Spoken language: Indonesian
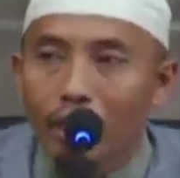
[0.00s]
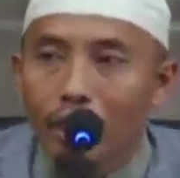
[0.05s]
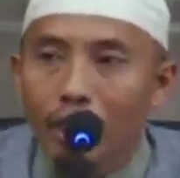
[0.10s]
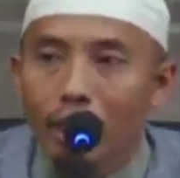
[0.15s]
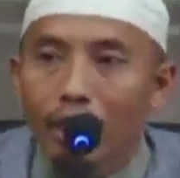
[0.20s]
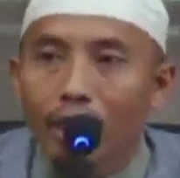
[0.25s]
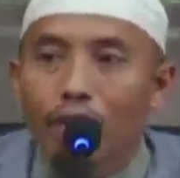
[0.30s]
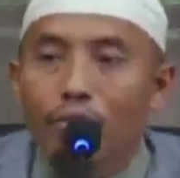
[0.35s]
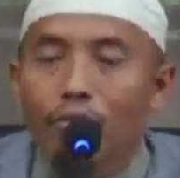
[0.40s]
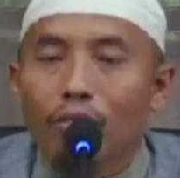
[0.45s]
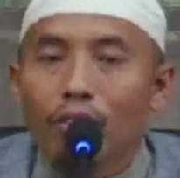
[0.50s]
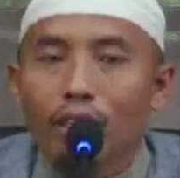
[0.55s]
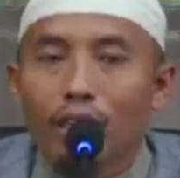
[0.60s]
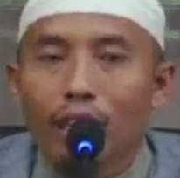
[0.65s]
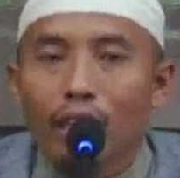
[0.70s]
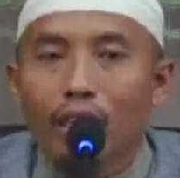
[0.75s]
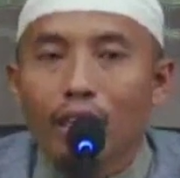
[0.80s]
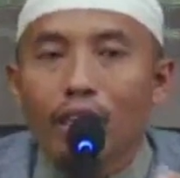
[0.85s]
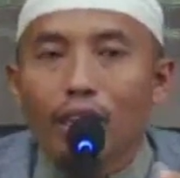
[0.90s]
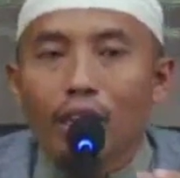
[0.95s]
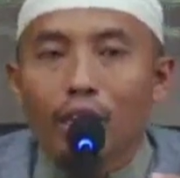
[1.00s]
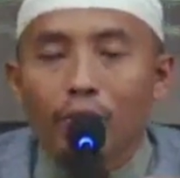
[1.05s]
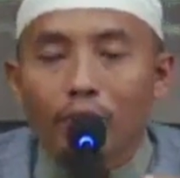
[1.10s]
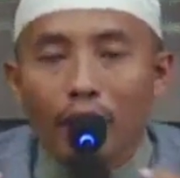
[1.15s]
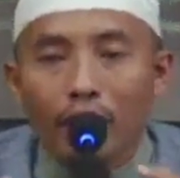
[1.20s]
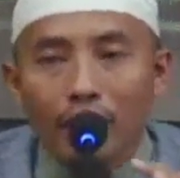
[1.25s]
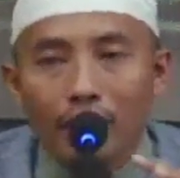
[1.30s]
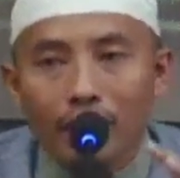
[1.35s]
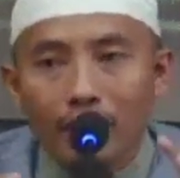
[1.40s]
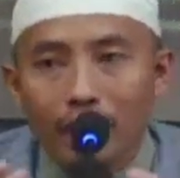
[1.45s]
Nah, kemudian
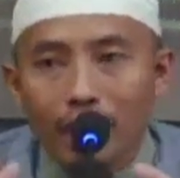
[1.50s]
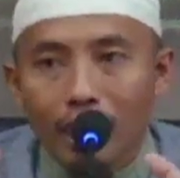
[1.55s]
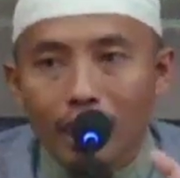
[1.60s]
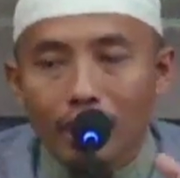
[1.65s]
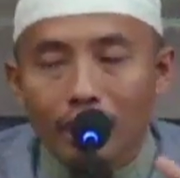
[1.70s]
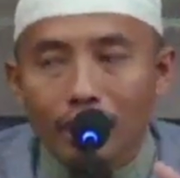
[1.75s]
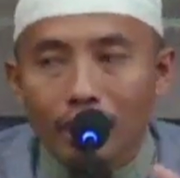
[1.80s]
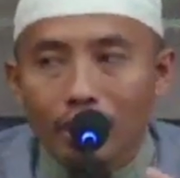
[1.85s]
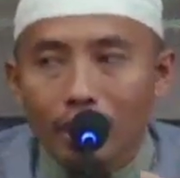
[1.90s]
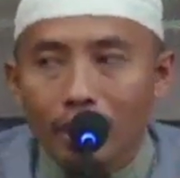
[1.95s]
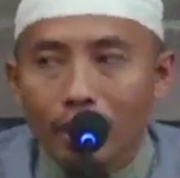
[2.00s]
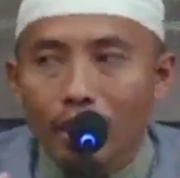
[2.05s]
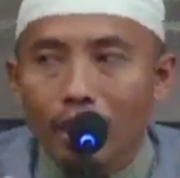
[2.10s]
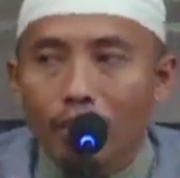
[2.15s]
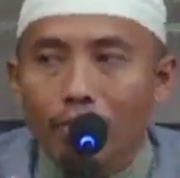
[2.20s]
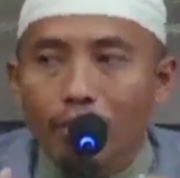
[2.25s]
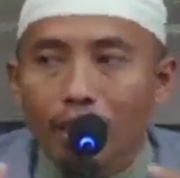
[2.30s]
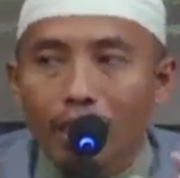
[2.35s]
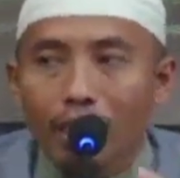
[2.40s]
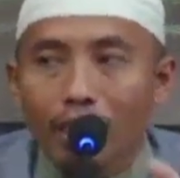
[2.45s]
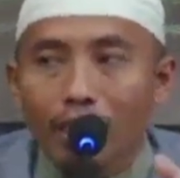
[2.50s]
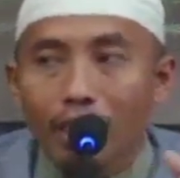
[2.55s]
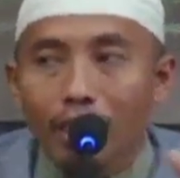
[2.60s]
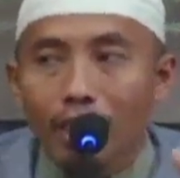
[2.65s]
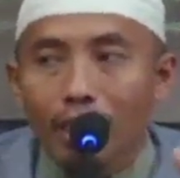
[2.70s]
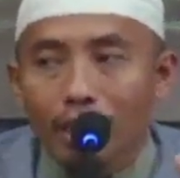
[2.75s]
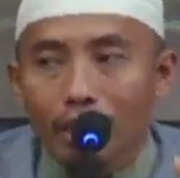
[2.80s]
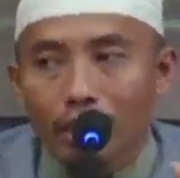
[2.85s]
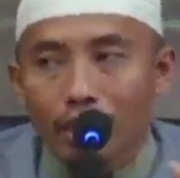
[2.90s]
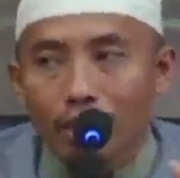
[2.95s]
panitia di situ atau yang
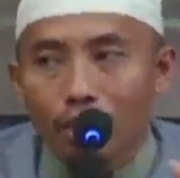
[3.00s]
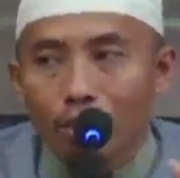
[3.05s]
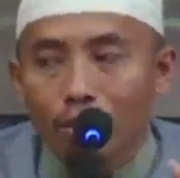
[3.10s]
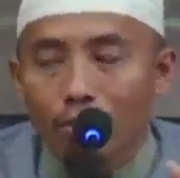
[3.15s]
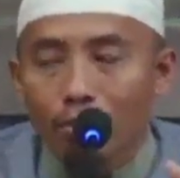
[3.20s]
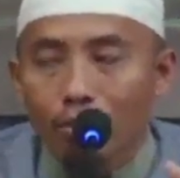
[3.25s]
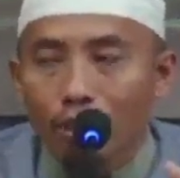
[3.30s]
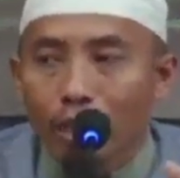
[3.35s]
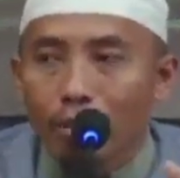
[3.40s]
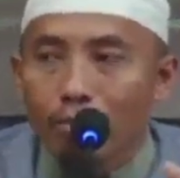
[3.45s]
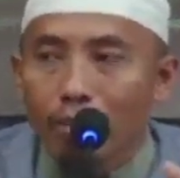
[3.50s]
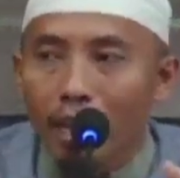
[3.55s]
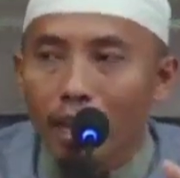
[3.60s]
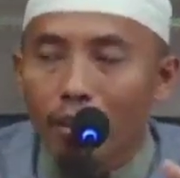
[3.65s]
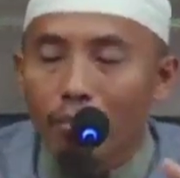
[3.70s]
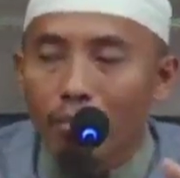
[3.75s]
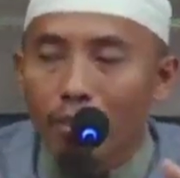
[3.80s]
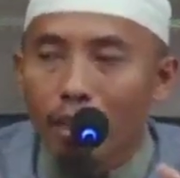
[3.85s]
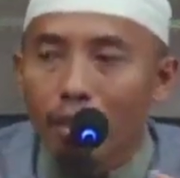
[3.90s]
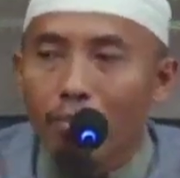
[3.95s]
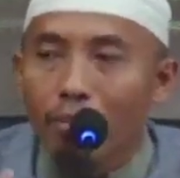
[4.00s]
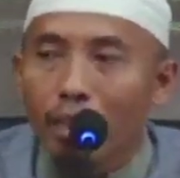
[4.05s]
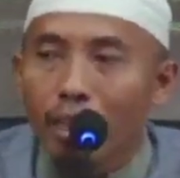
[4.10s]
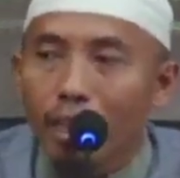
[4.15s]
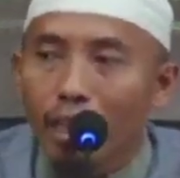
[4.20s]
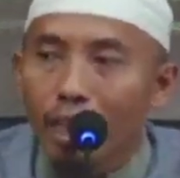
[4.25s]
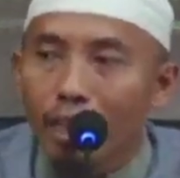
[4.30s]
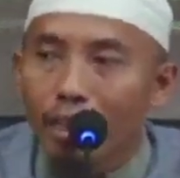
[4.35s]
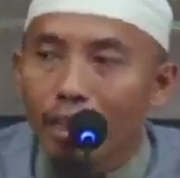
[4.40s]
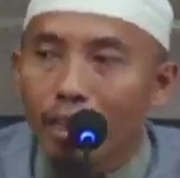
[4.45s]
bekerja di situ boleh mengambil
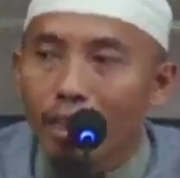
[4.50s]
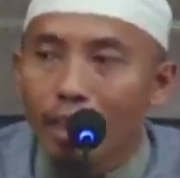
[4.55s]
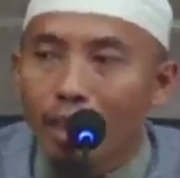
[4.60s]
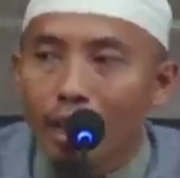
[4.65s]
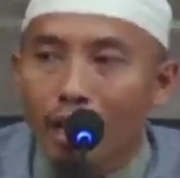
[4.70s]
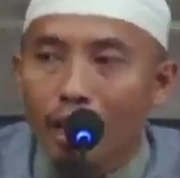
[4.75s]
bagian